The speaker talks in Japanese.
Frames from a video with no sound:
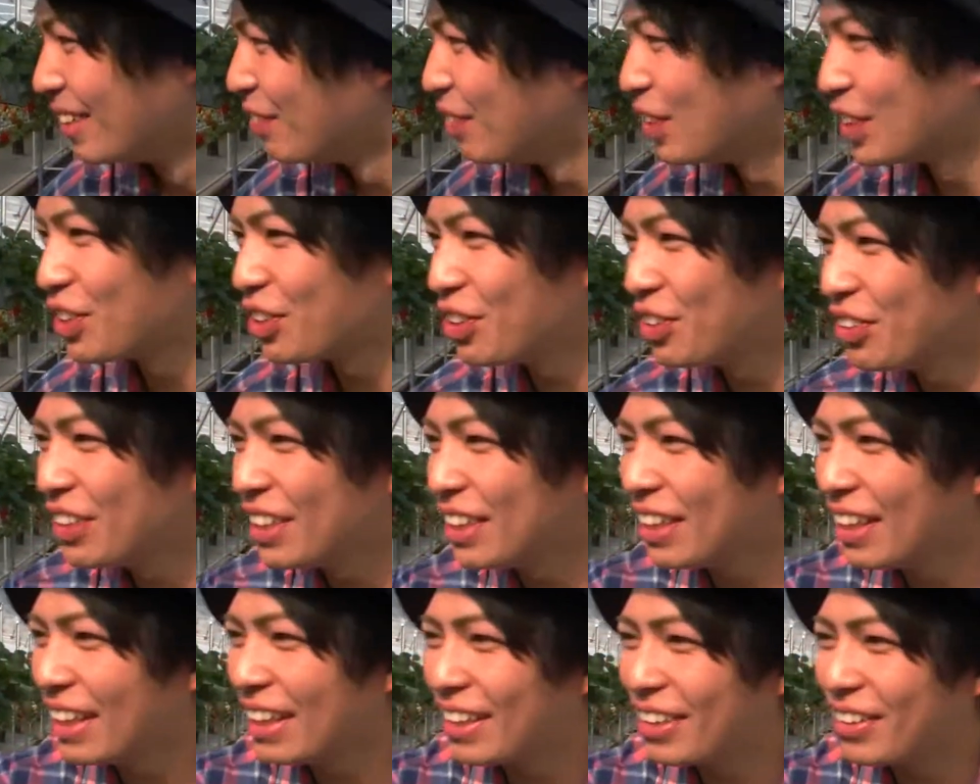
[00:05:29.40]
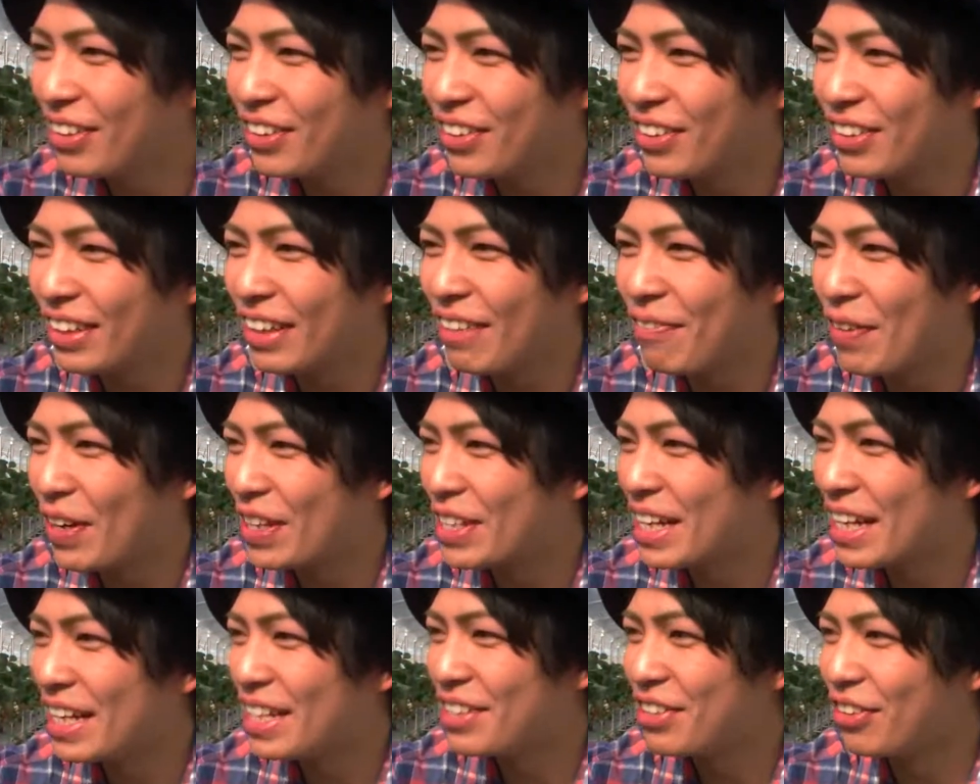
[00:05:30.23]
まあそれはやっぱ
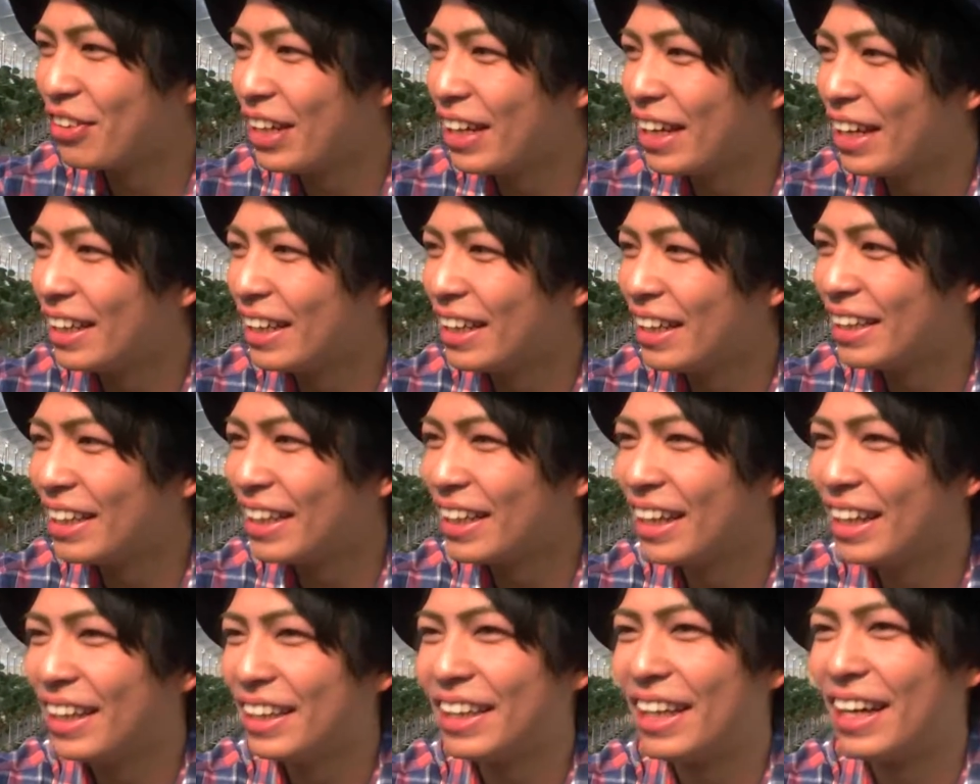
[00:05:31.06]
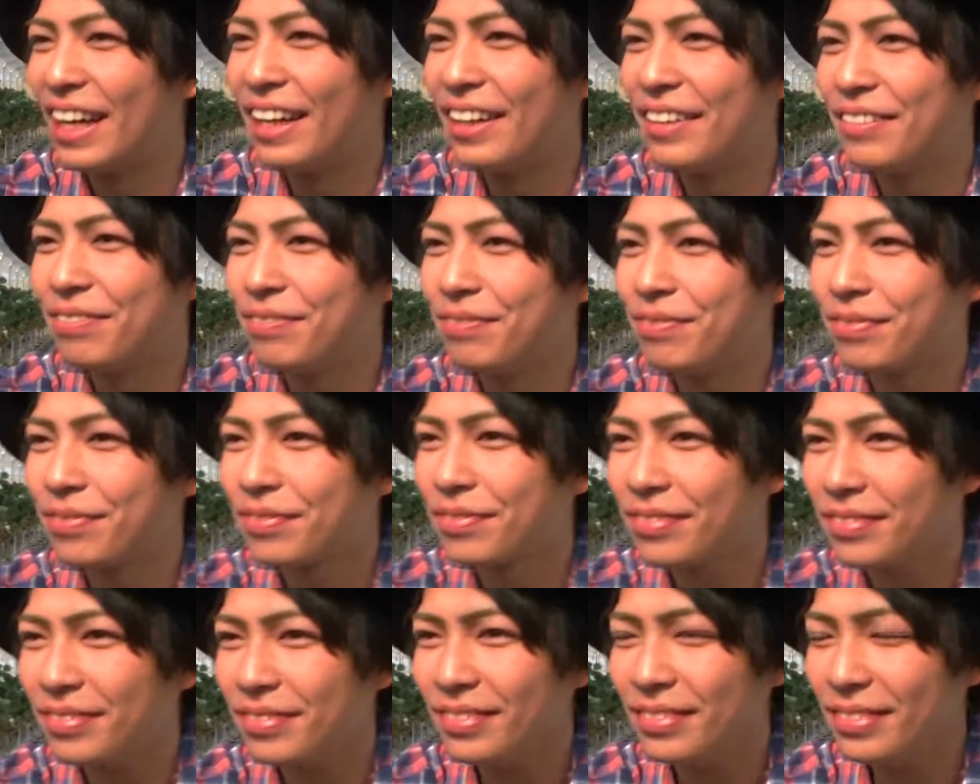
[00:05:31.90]
りサイズを選んでいただいて頑張って
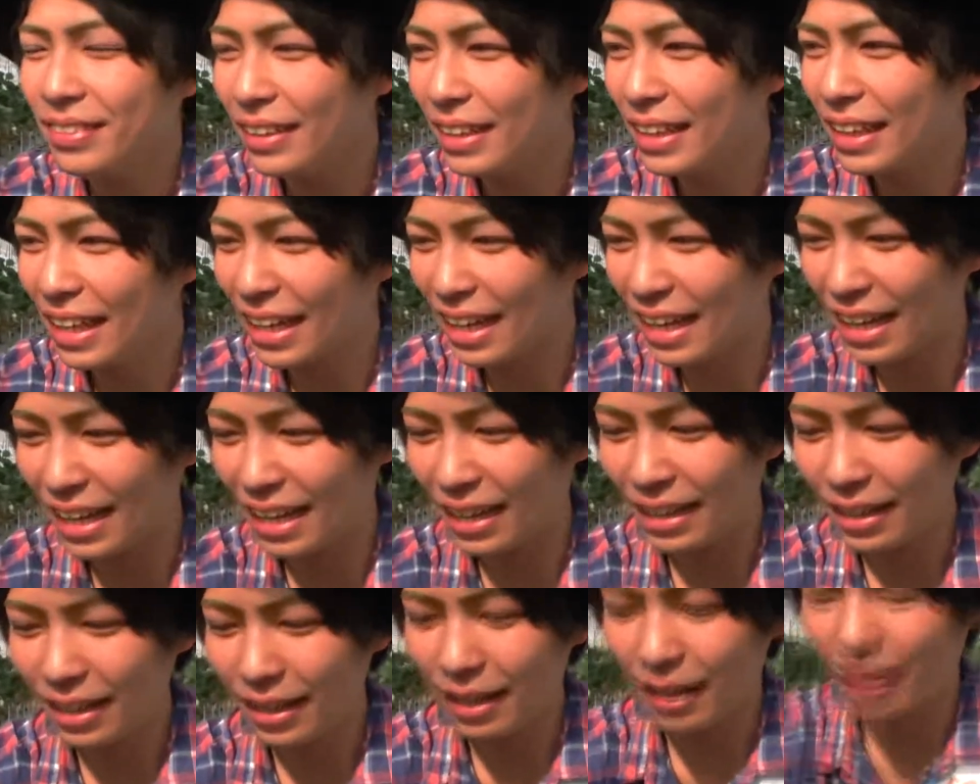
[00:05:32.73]
みるしかないです。はい、